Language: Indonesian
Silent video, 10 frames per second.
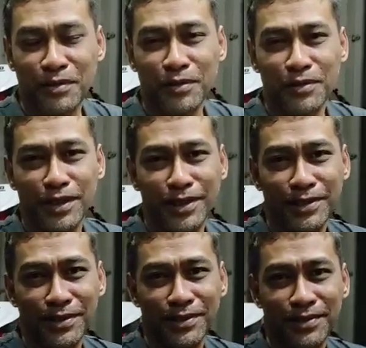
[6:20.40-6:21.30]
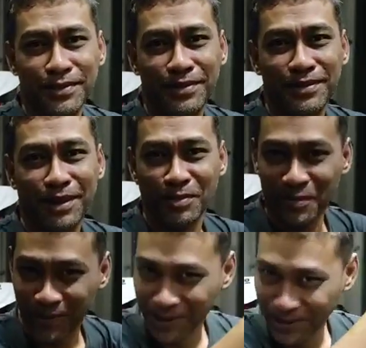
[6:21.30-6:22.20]
bloknya tapi
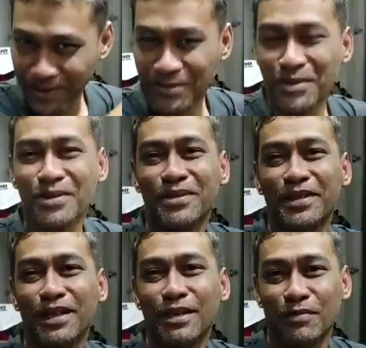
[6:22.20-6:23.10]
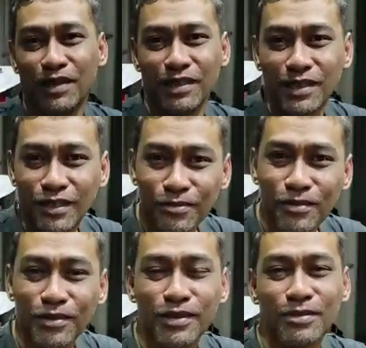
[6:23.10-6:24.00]
begitu motornya apalagi kalau
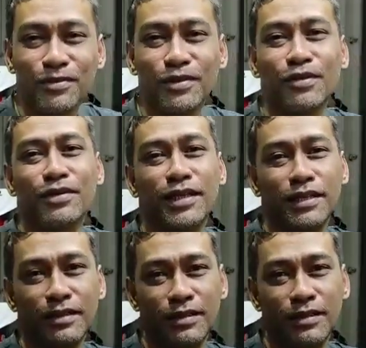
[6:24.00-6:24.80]
bloknya dipotongin